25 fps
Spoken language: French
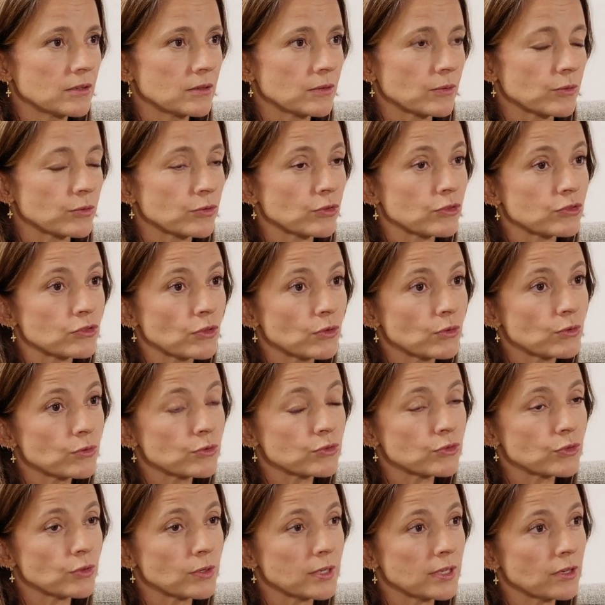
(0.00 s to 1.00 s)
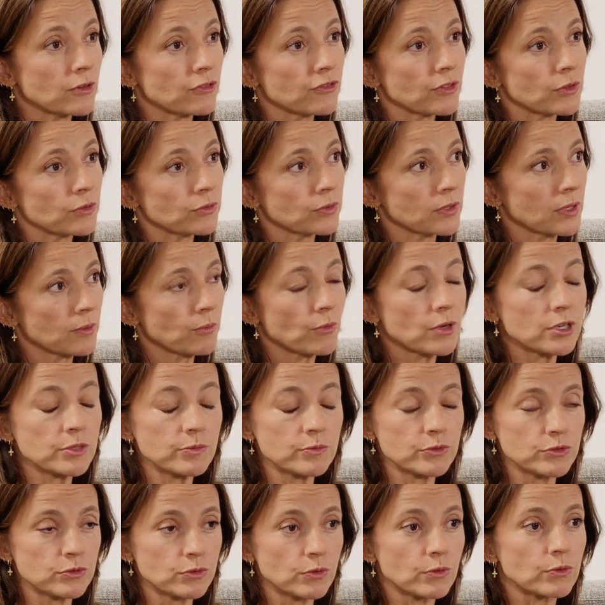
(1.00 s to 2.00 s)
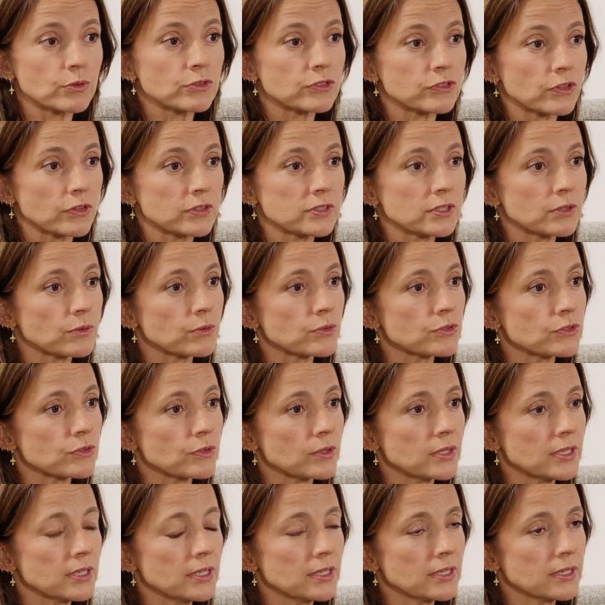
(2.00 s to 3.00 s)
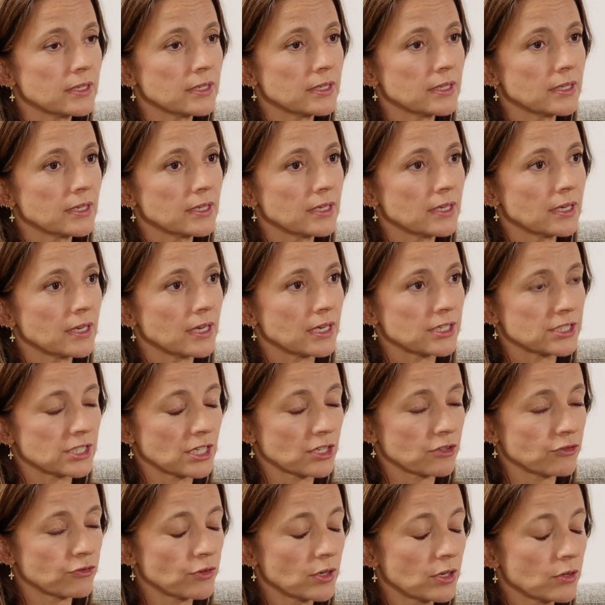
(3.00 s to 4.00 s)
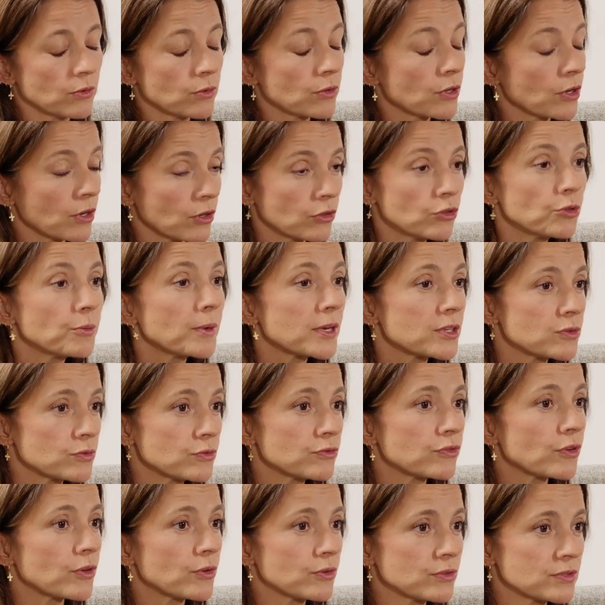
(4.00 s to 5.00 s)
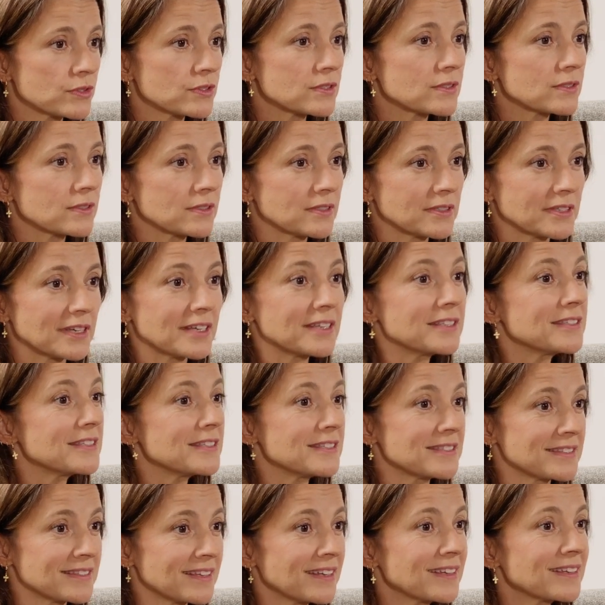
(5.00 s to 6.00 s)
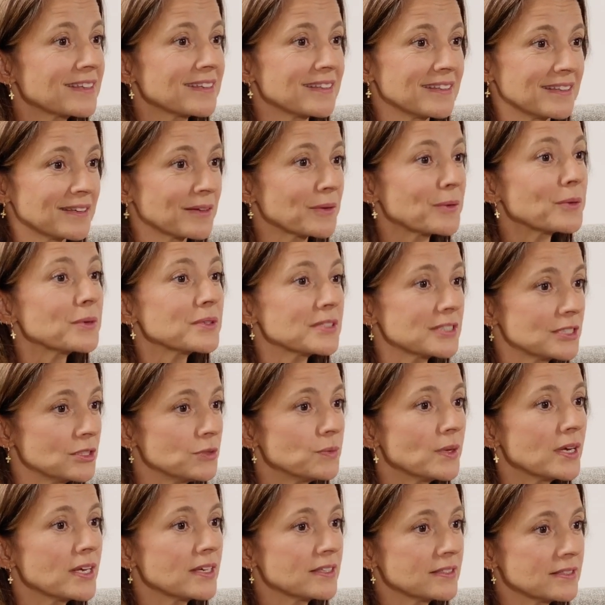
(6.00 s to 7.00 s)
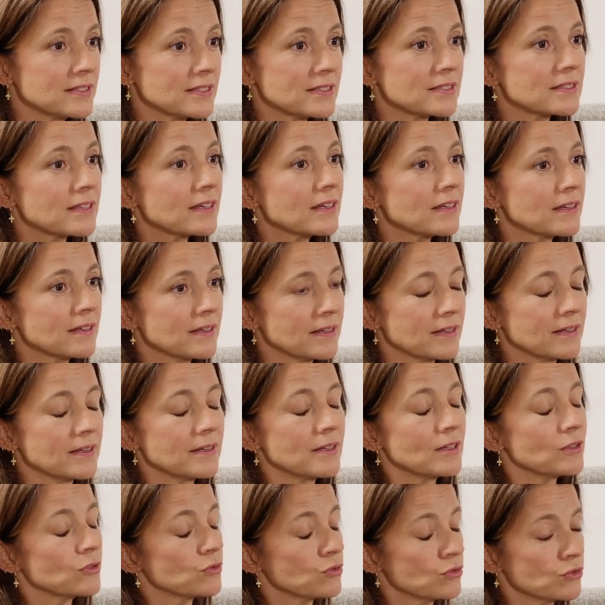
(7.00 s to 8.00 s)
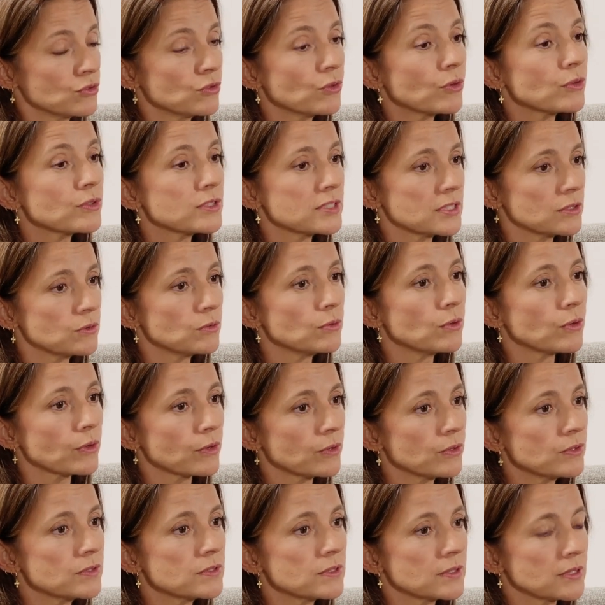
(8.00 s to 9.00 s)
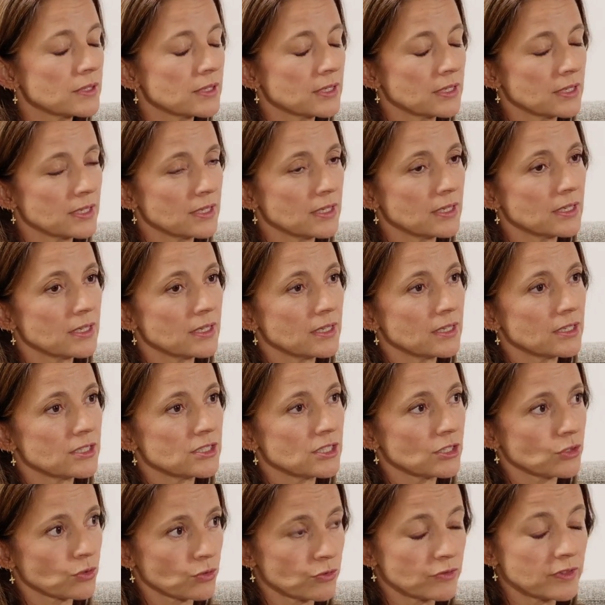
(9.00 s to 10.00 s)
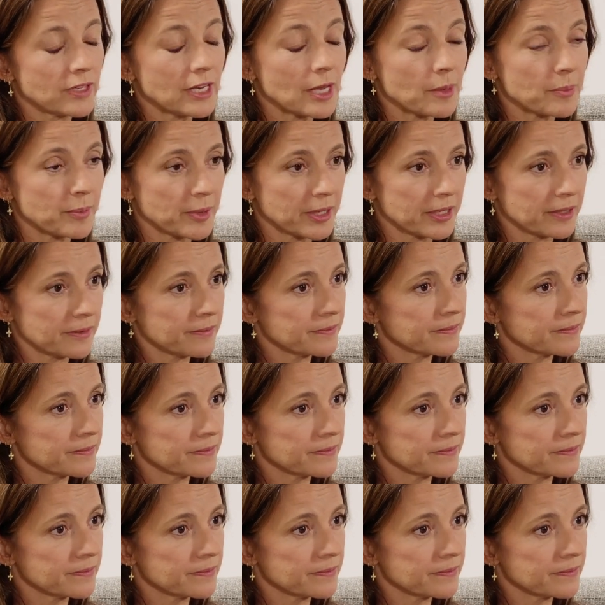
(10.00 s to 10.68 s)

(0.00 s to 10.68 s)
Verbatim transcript: On se sent consolé, enfin en tout cas moi je me suis sentie consolée, à chaque fois qu'au cœur de ma souffrance, qui existait, qui continuait à exister, toujours aussi douloureuse, j'ai trouvé la paix.